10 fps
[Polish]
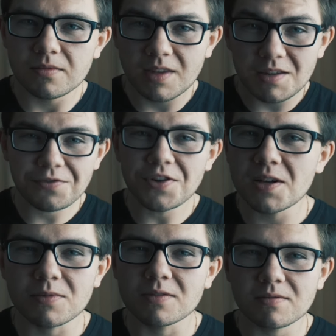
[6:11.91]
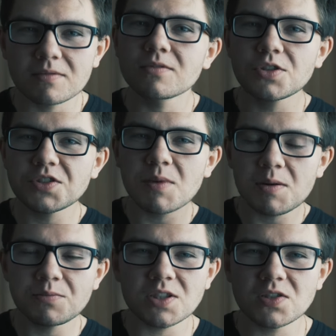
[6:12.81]
ten film, to co
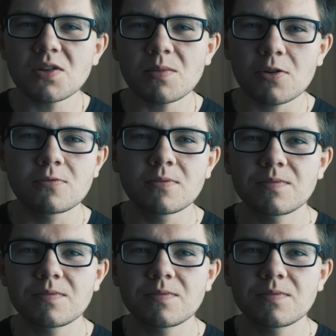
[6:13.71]
mam przed sobą.